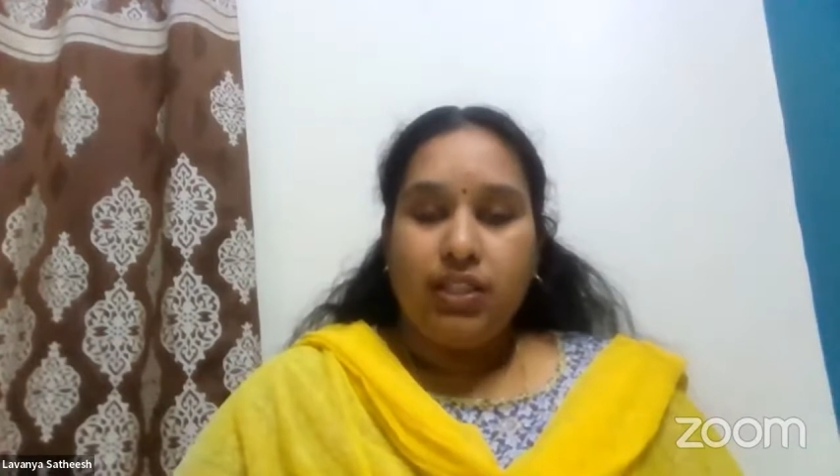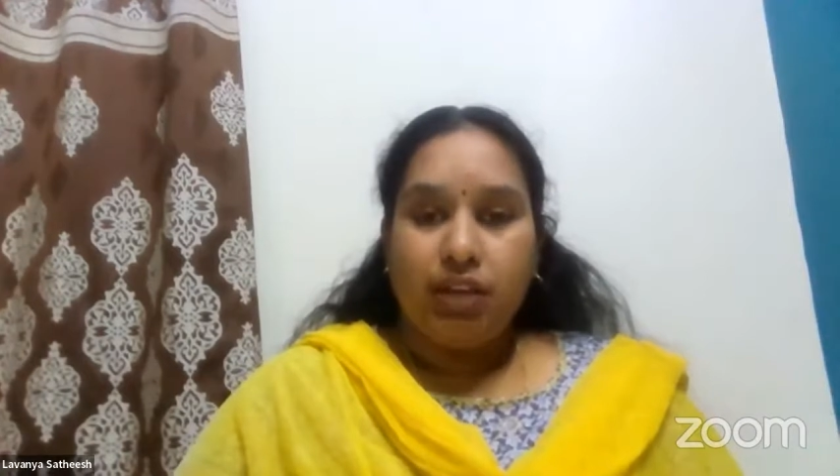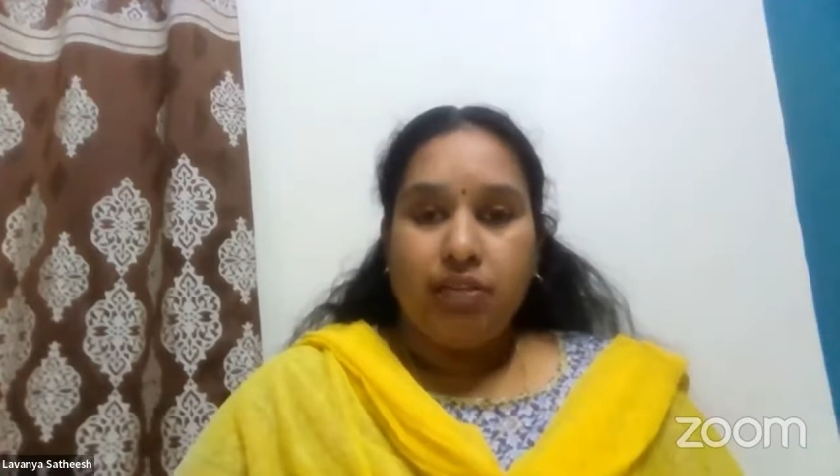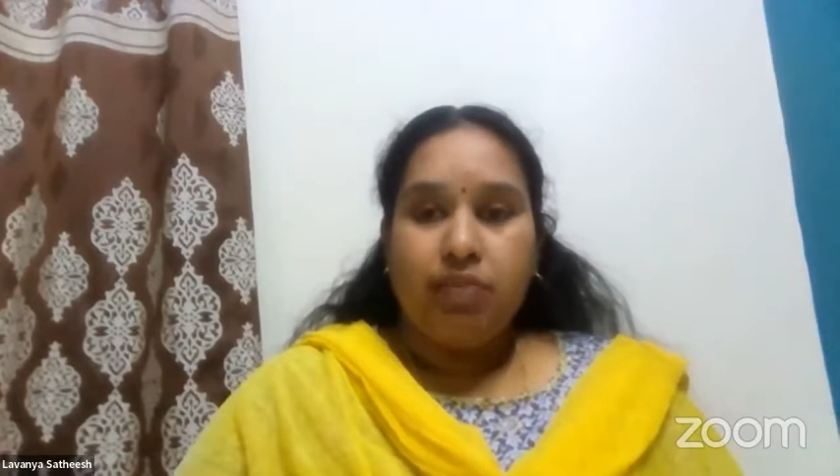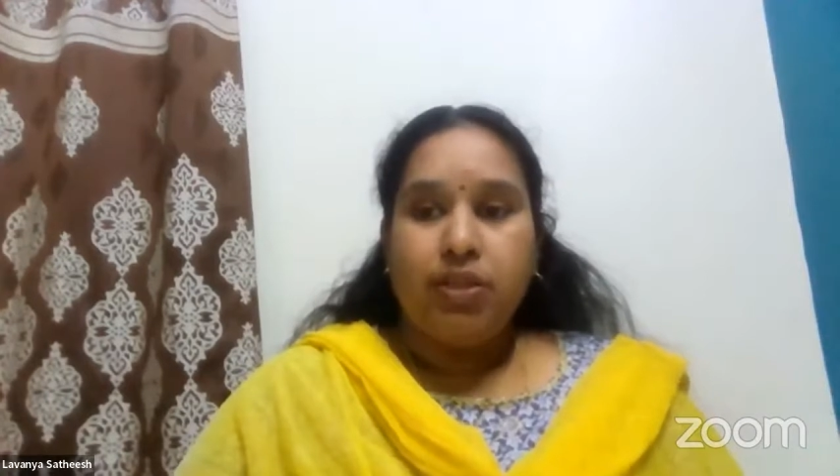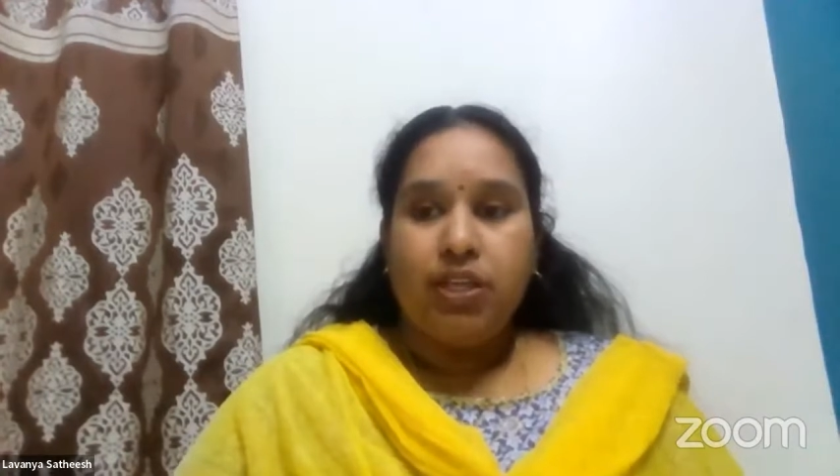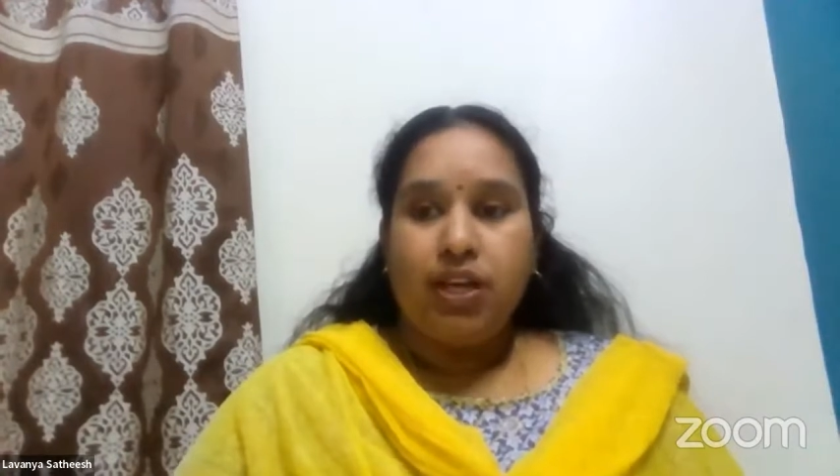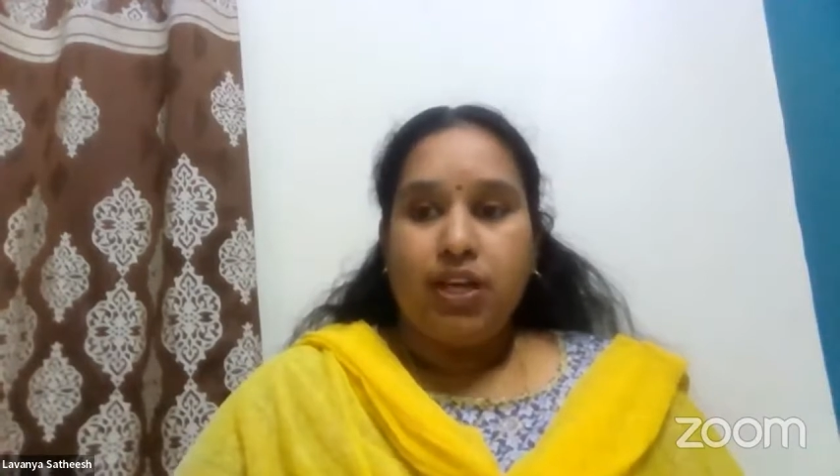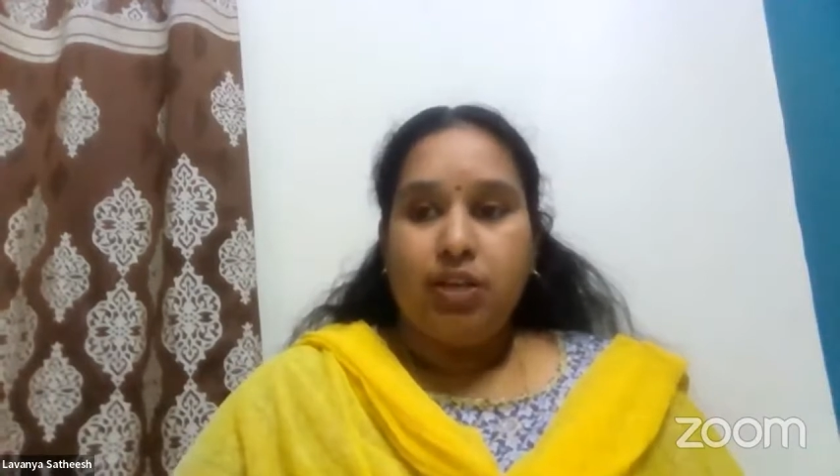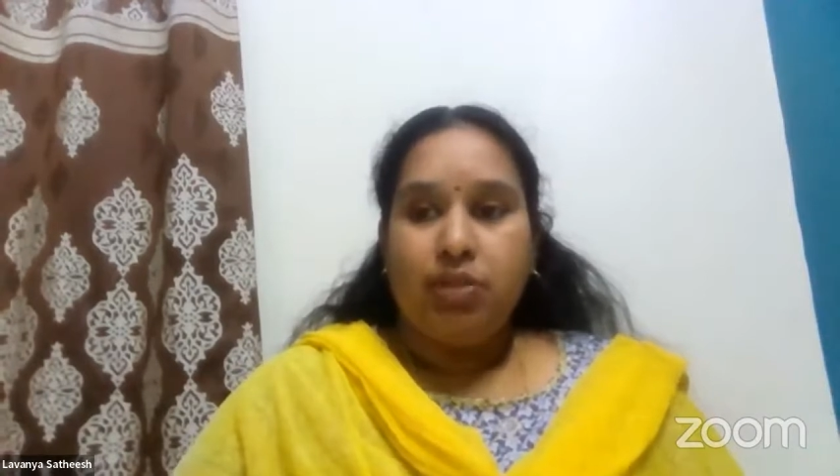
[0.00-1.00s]
தவம்
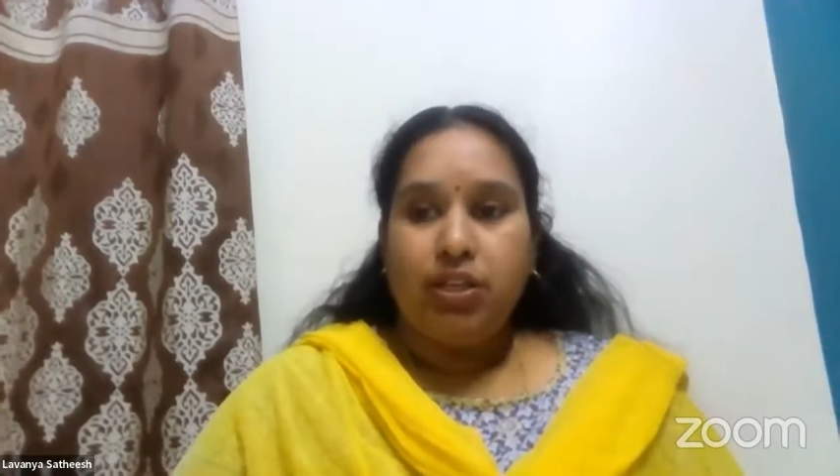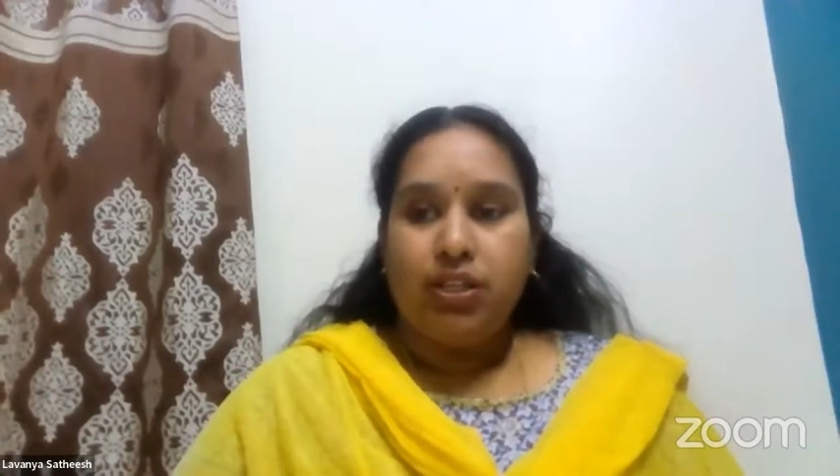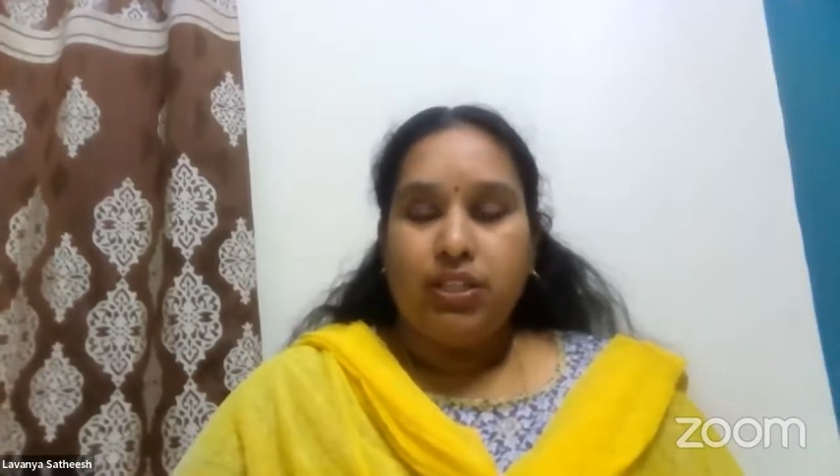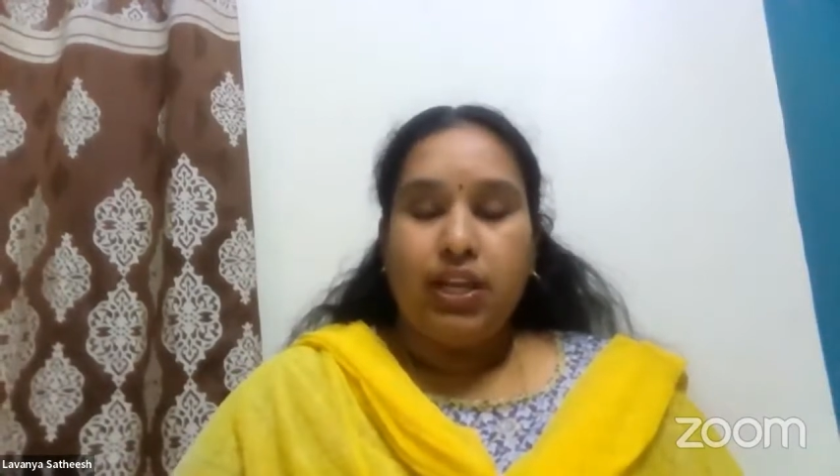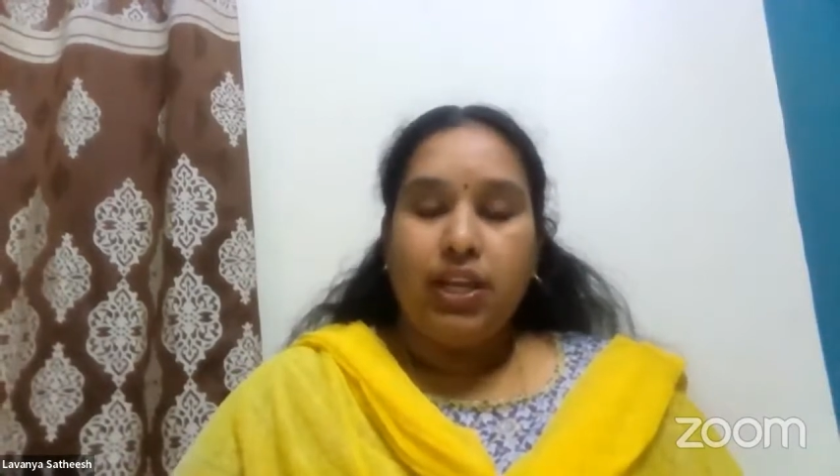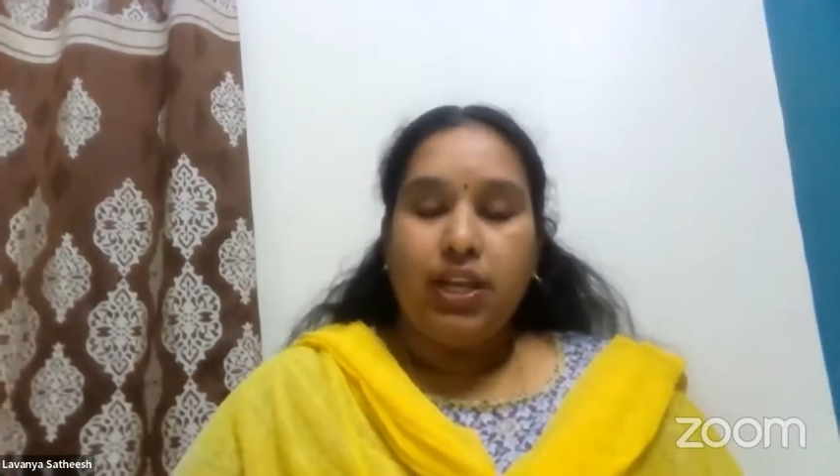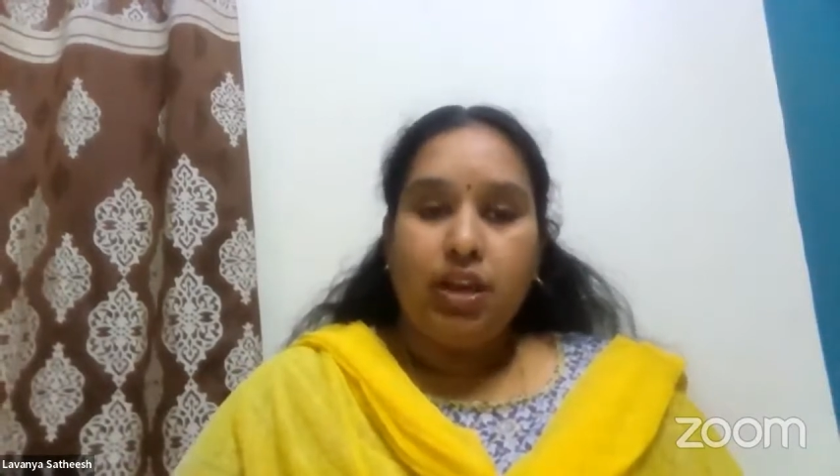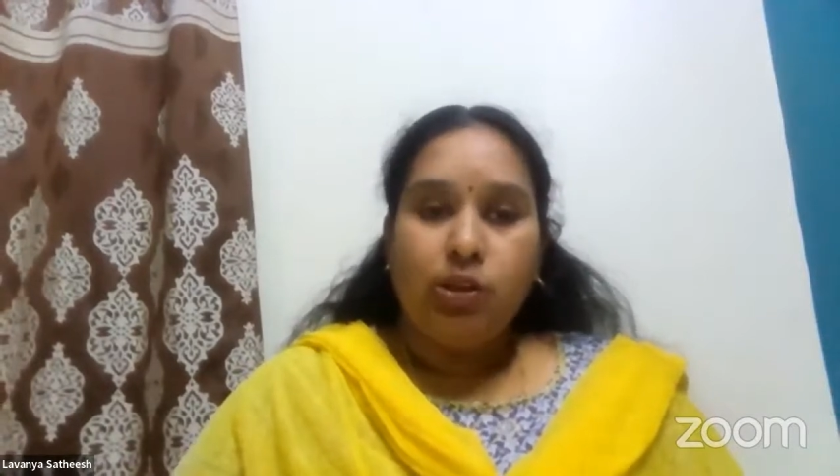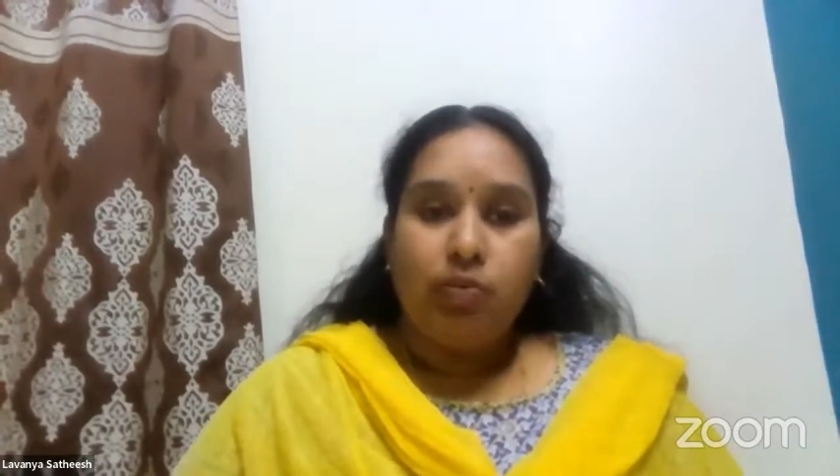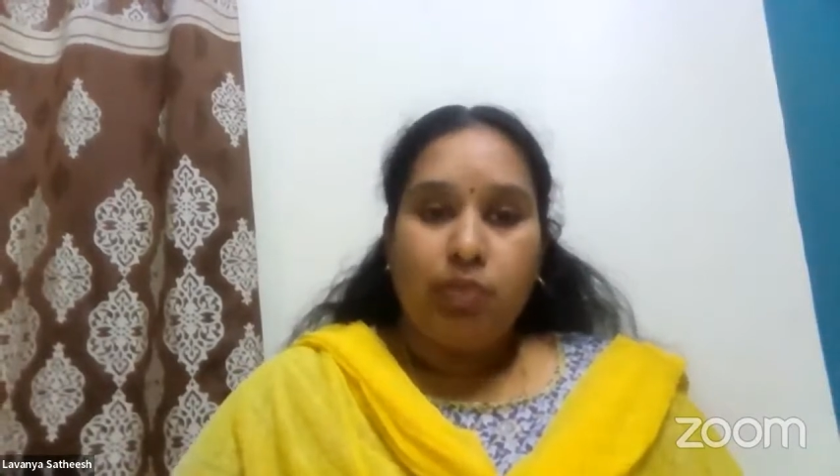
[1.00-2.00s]
இருக்காரு அப்படின்றது
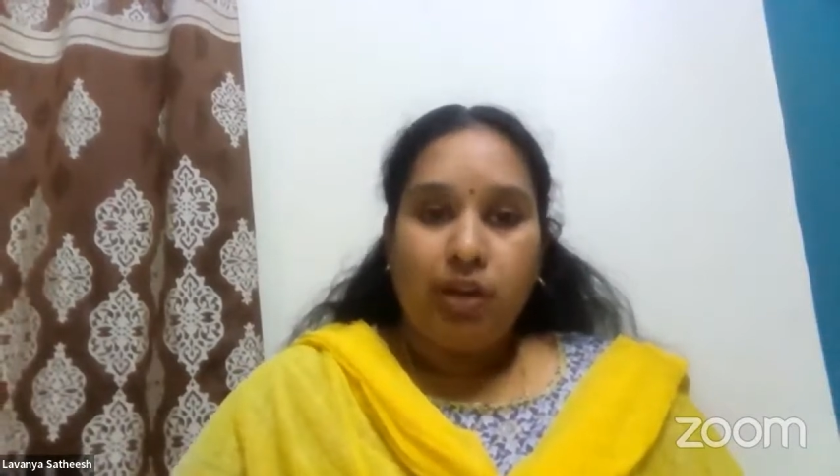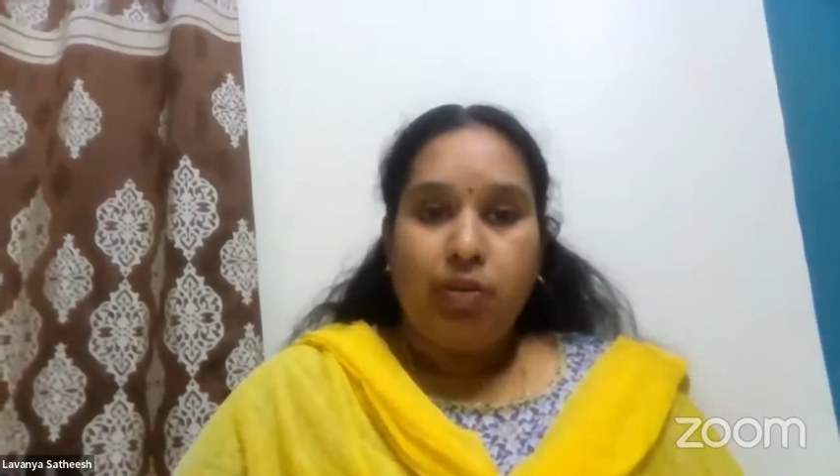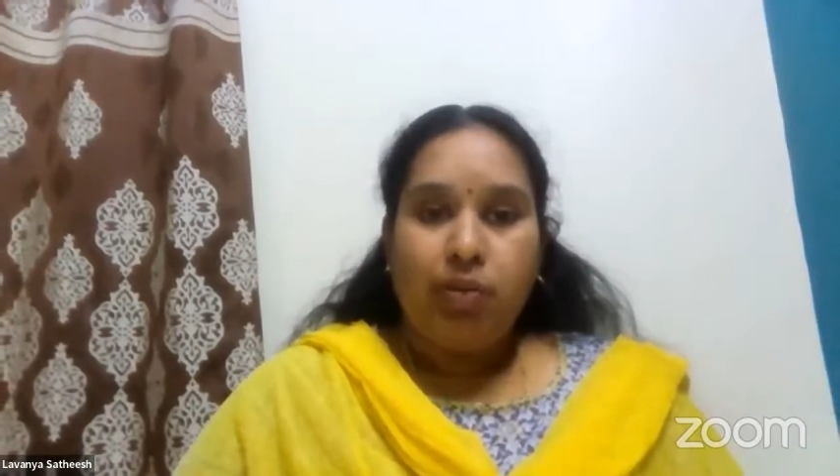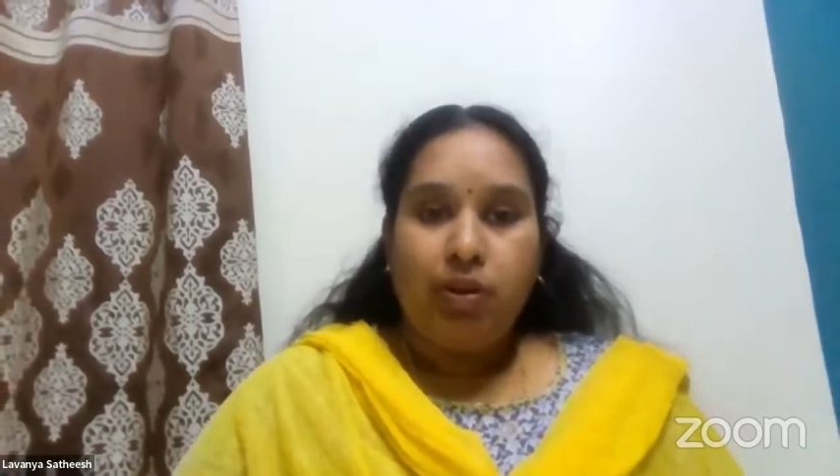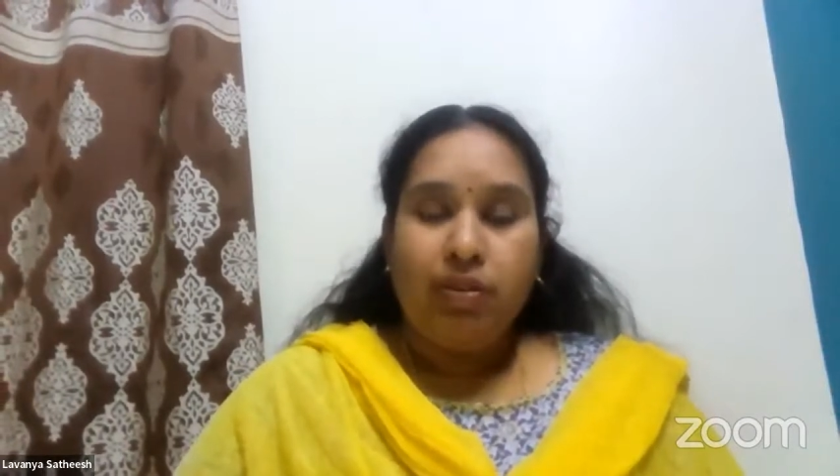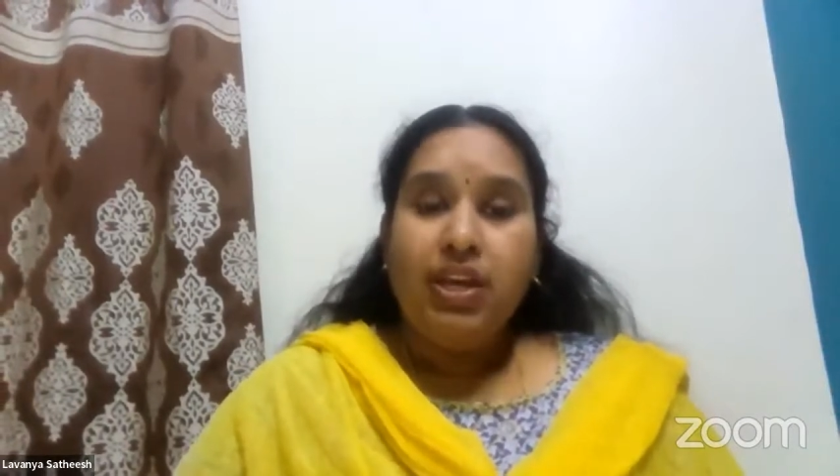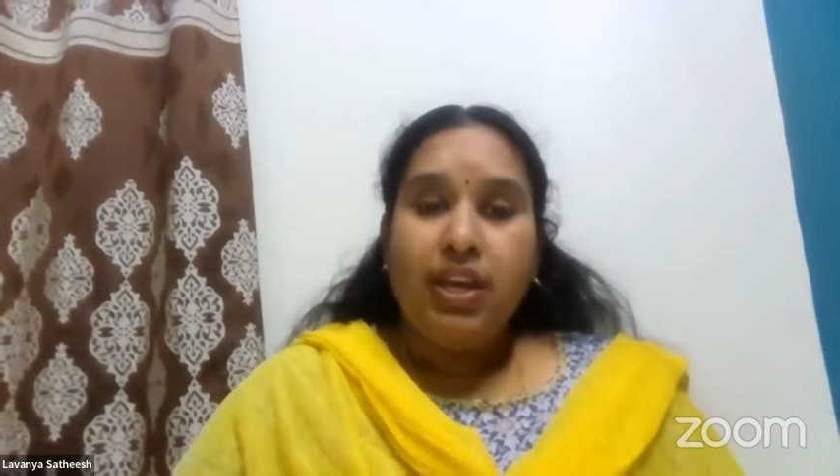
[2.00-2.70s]
எல்லாருக்கும் பரவ பரவ